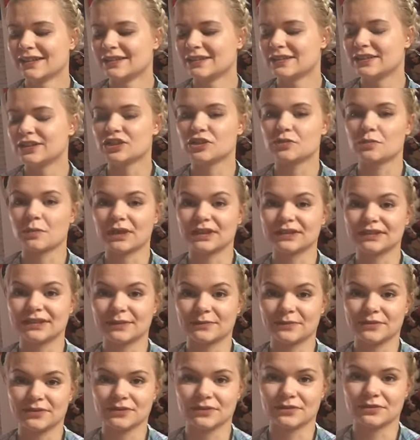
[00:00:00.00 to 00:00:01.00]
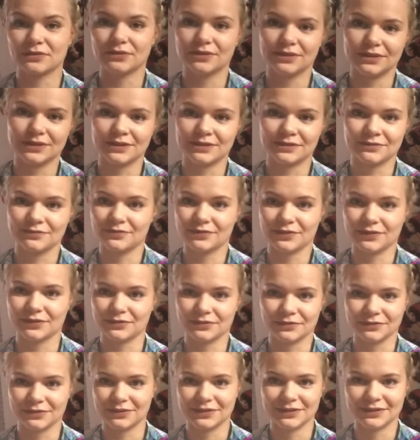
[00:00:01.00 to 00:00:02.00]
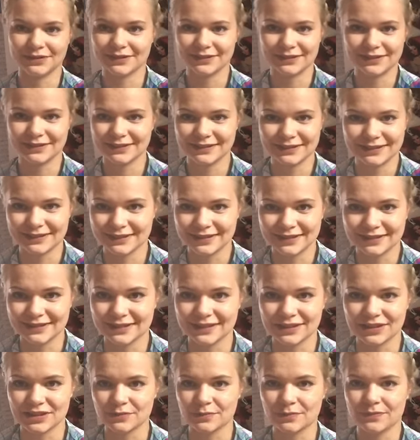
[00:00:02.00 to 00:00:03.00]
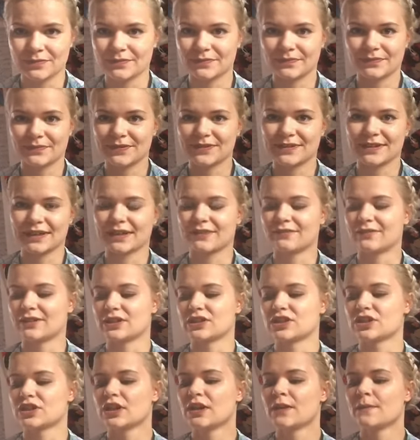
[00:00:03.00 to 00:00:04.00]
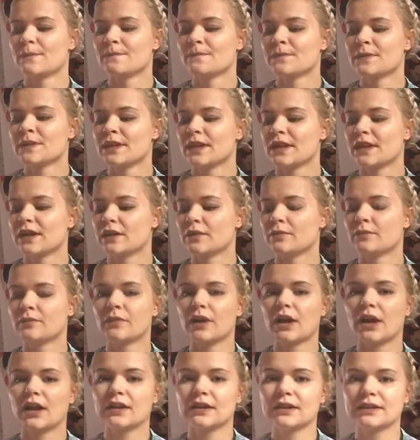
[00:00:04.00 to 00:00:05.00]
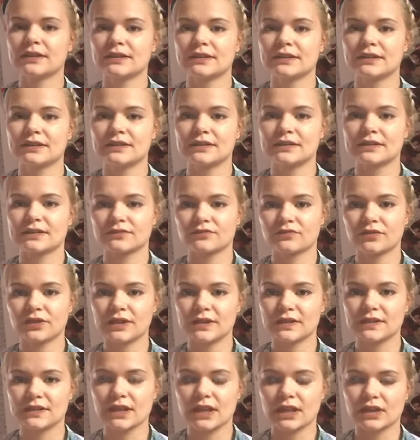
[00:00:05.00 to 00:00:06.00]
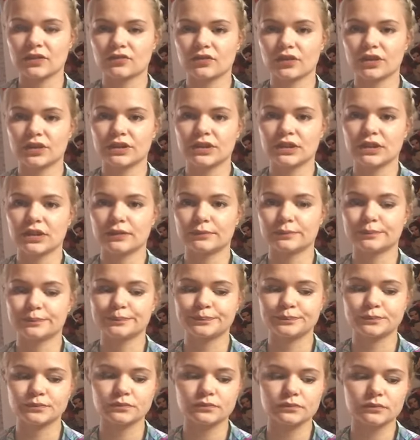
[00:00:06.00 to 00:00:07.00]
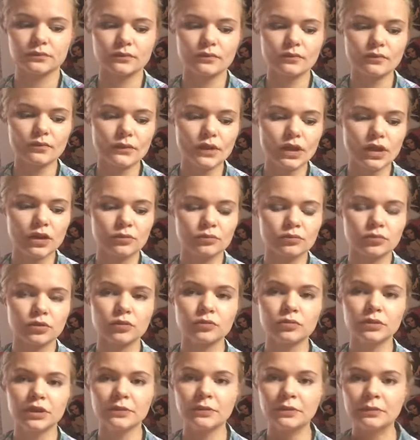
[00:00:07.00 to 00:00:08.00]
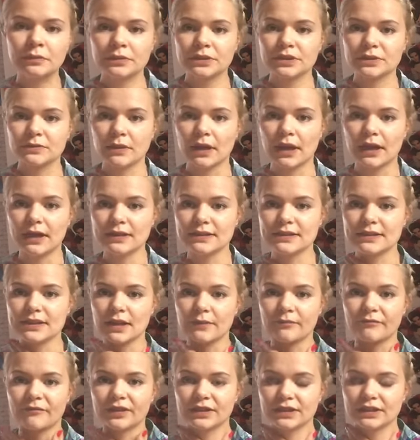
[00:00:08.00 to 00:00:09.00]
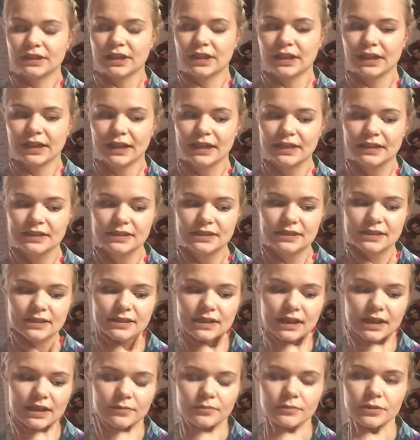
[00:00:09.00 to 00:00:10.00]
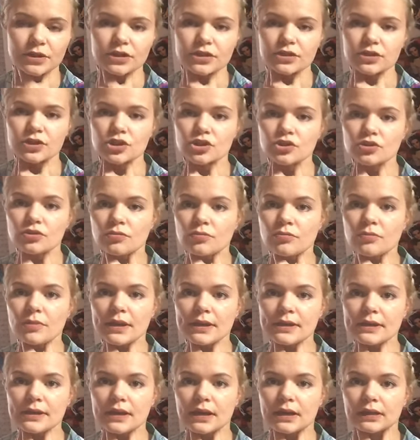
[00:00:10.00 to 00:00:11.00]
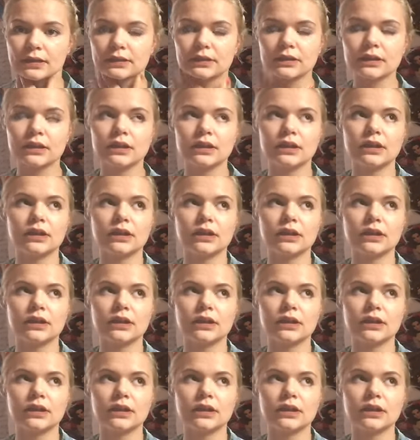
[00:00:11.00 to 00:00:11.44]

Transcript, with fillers: Nicht mal, ich hab's natürlich verdient. Sehr, sehr Quatsch. Ähm, allerdings, wie gesagt, wenn ihr Probleme mit dem Hals habt, wenn ihr erkältet seid mit den Stimmbändern,